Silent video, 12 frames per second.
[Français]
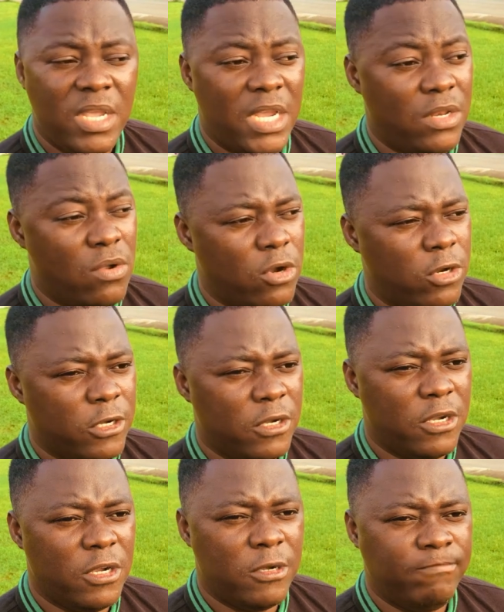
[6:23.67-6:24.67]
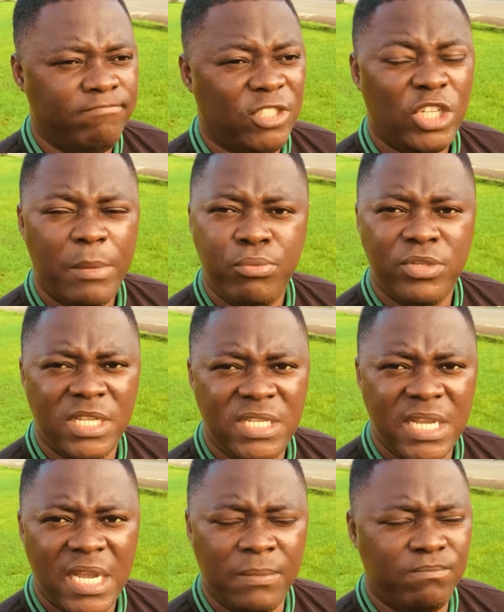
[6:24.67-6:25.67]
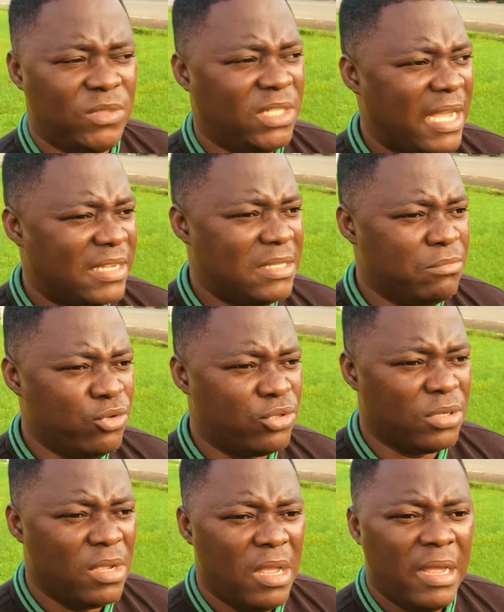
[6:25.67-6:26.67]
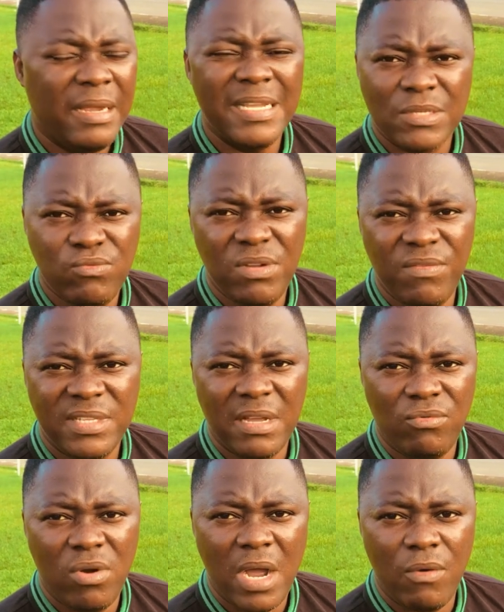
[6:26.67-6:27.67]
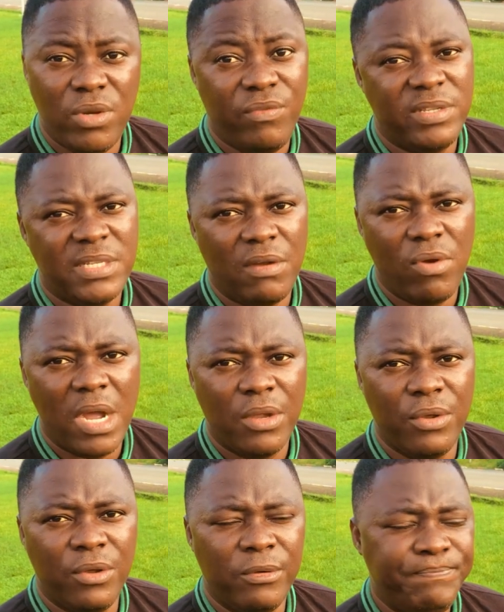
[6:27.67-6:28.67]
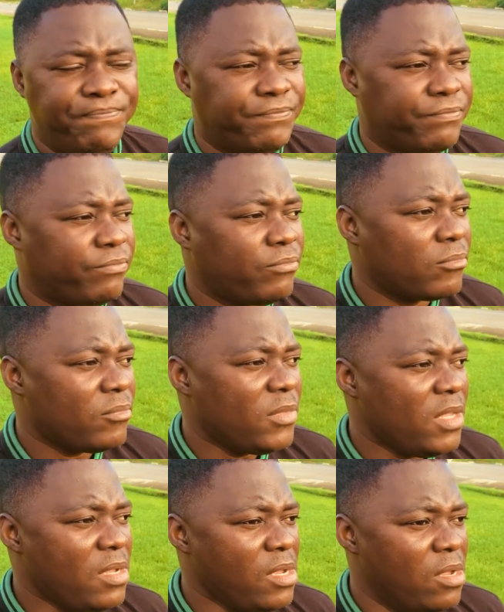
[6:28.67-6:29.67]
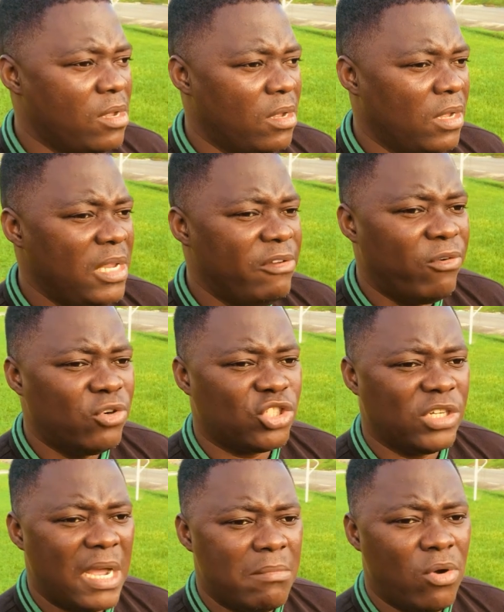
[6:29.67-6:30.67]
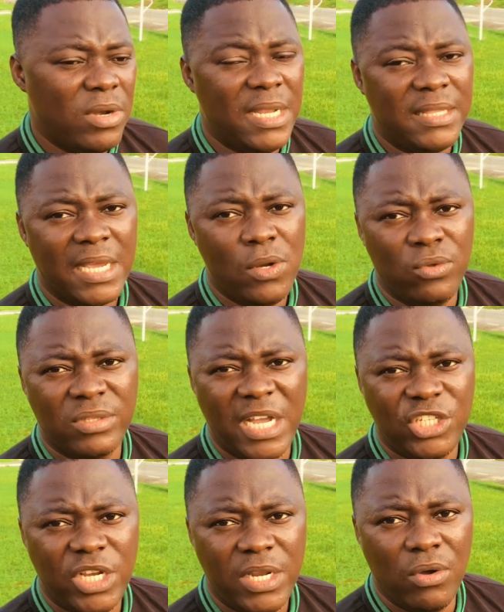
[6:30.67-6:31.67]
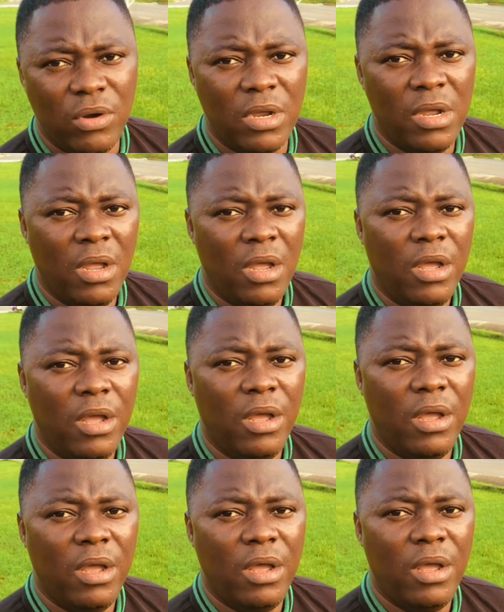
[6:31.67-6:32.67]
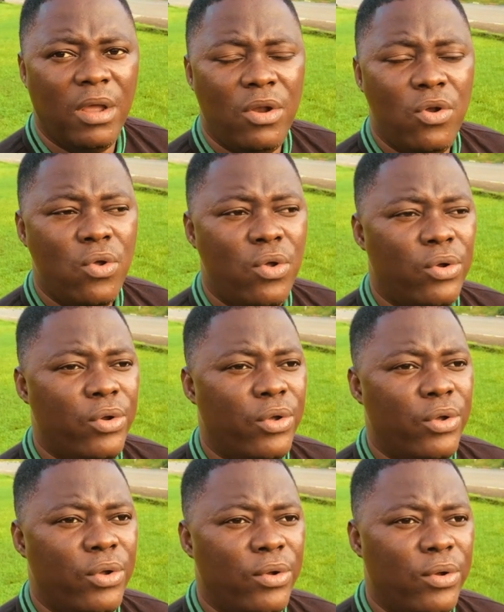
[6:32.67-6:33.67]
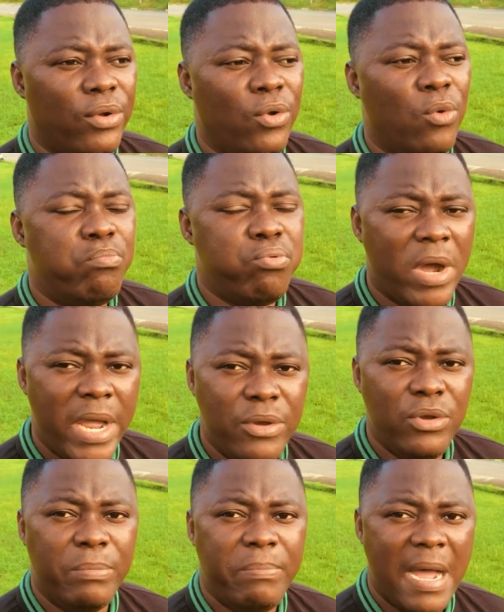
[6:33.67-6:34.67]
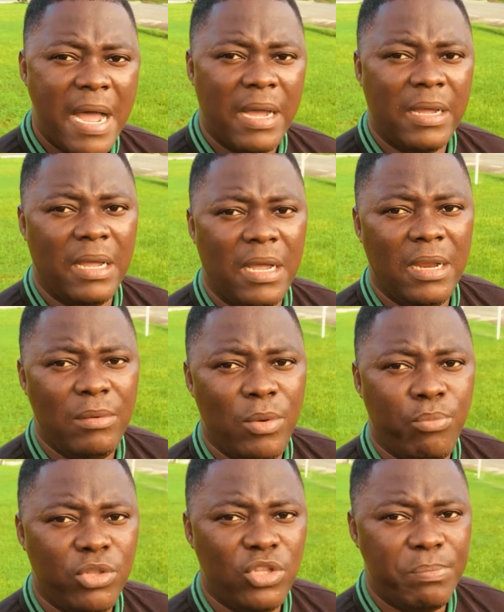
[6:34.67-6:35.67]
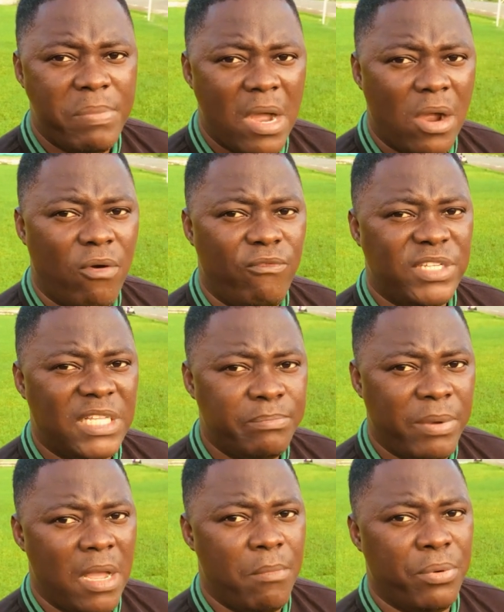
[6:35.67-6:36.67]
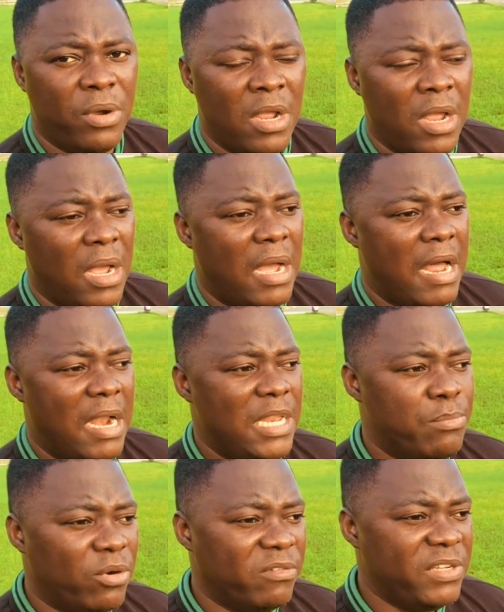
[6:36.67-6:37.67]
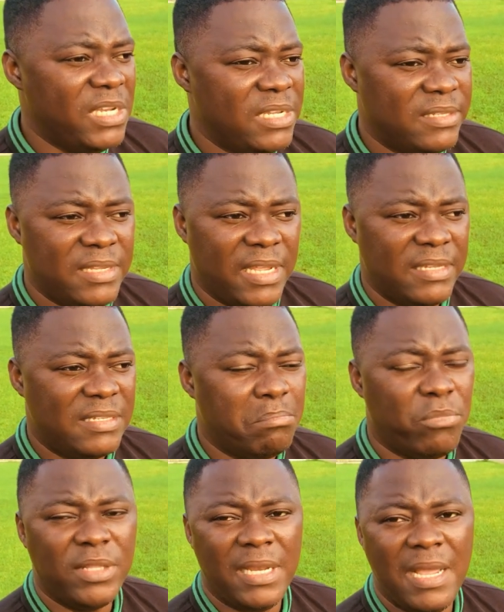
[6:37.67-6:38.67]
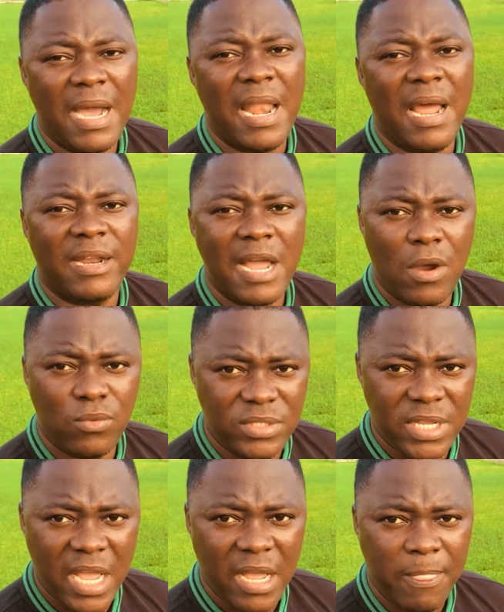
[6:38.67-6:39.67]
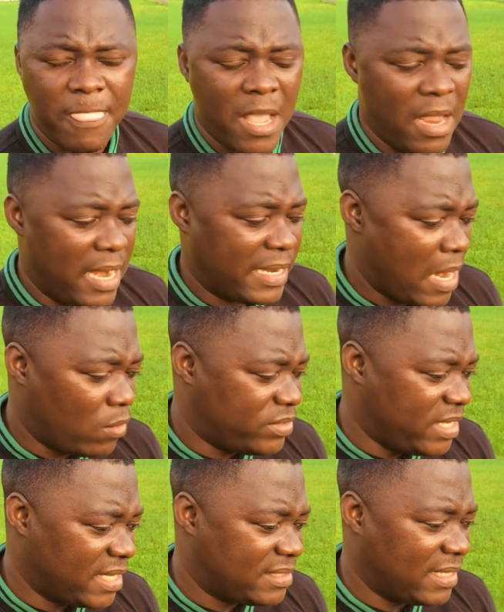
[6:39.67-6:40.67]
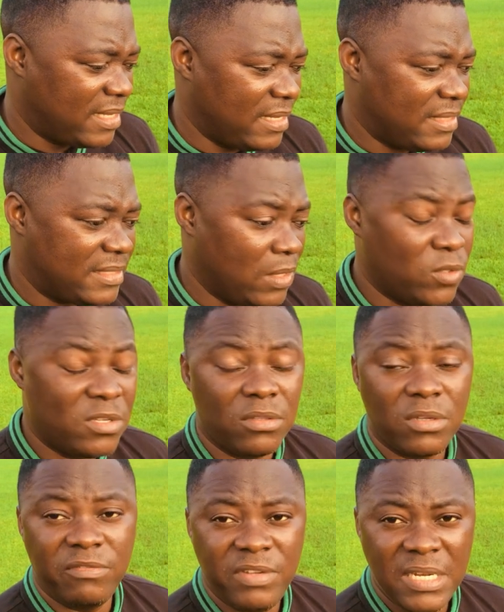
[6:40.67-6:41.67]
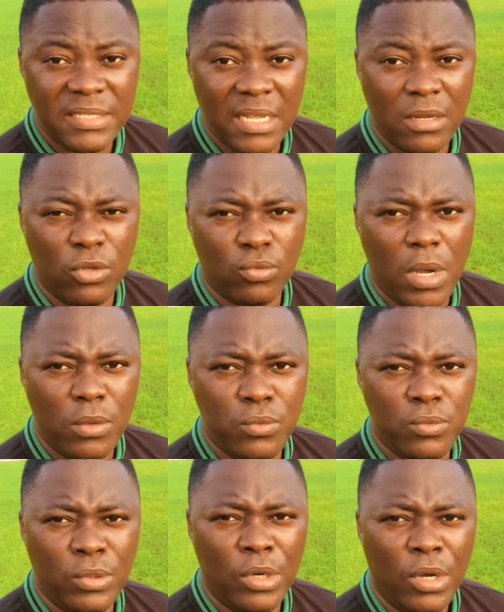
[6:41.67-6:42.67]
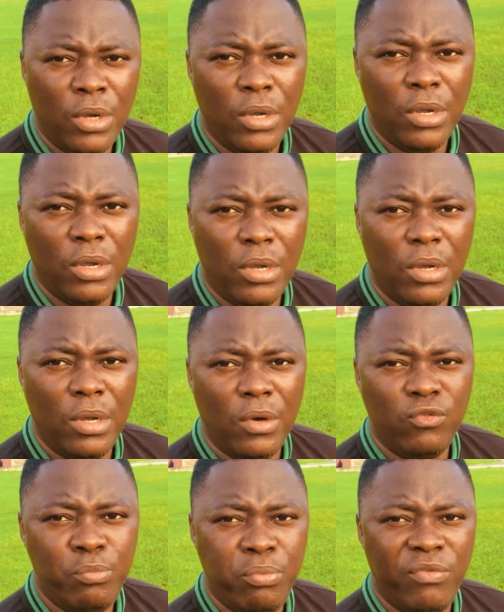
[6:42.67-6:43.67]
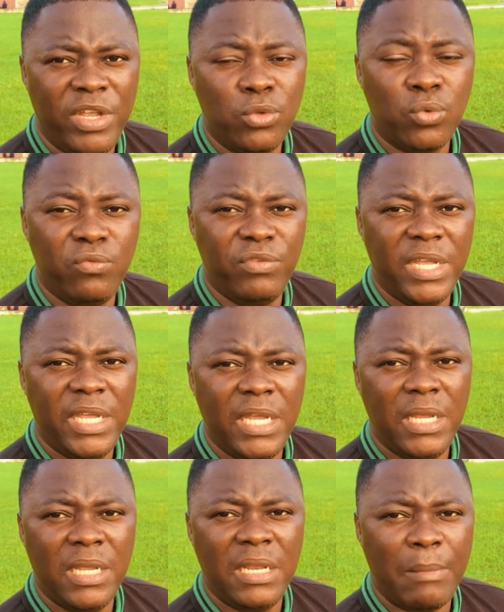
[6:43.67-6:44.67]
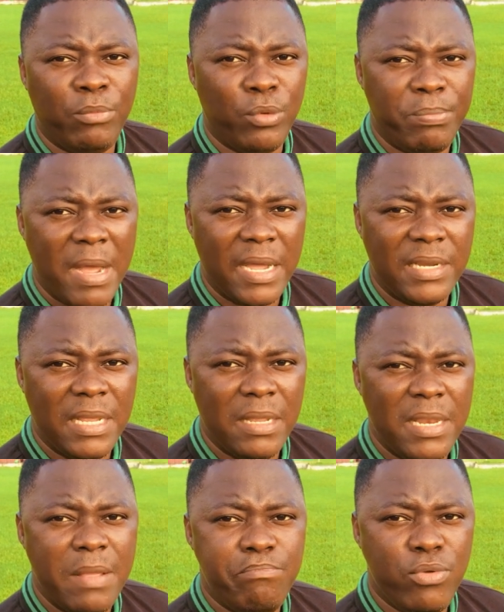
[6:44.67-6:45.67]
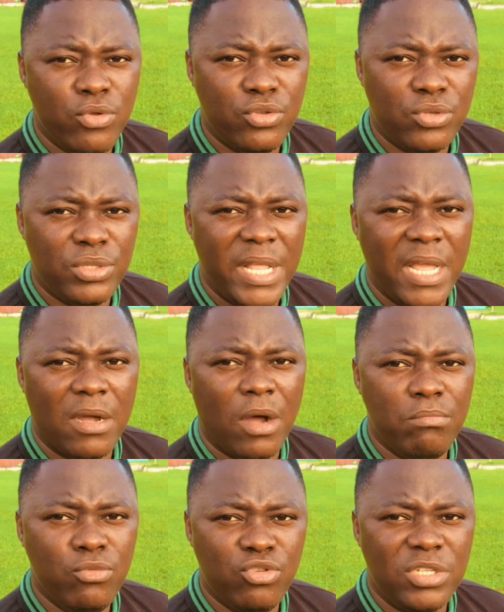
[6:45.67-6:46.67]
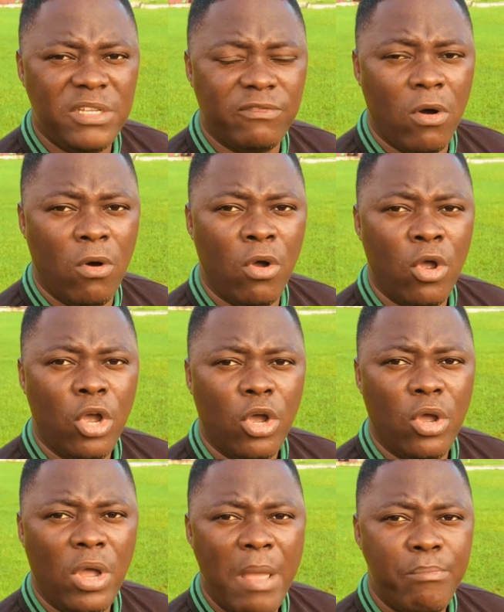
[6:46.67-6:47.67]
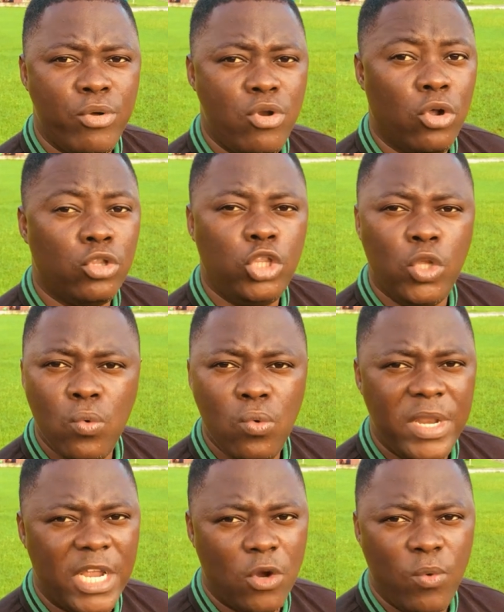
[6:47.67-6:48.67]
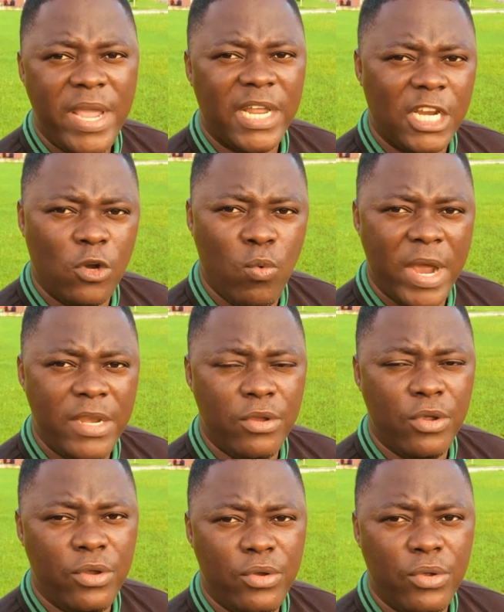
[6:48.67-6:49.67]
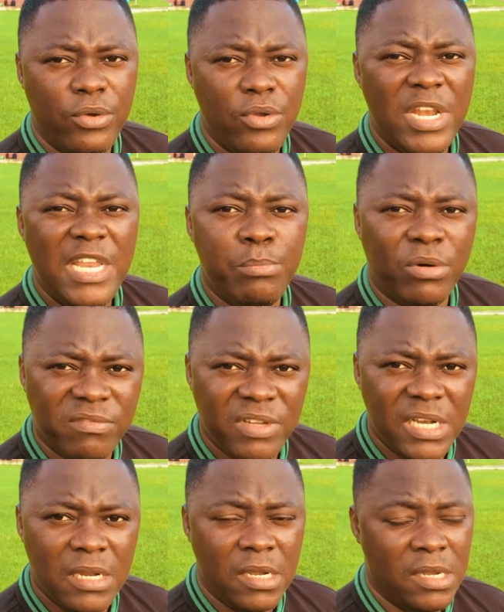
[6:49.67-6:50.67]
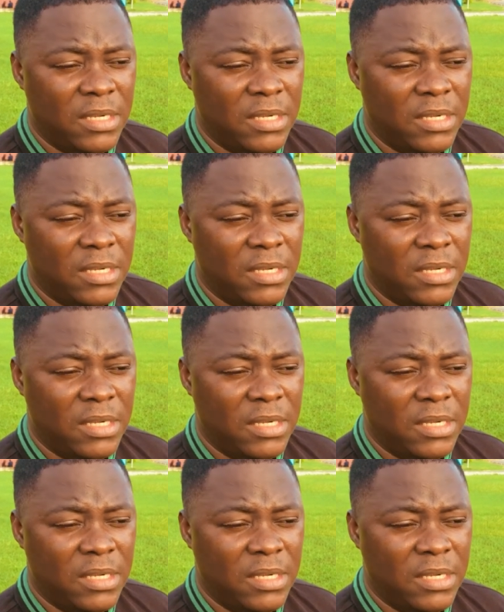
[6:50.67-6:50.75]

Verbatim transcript: Et donc, euh, déjà pour ce qui est des taxibus, qu'est-ce que vous devez savoir Vous devez savoir que euh, ils font généralement les très longs trajets. Donc, euh, le, le, point de départ, hein, le point de départ quand vous êtes par exemple à Libreville, c'est simplement d'aller à la gare routière. La gare routière, c'est le centre-ville, c'est un endroit où vous pouvez trouver la plupart des, des, bus, des grands bus qui vont euh, un peu dans tous les coins et recoins de, de, Libreville.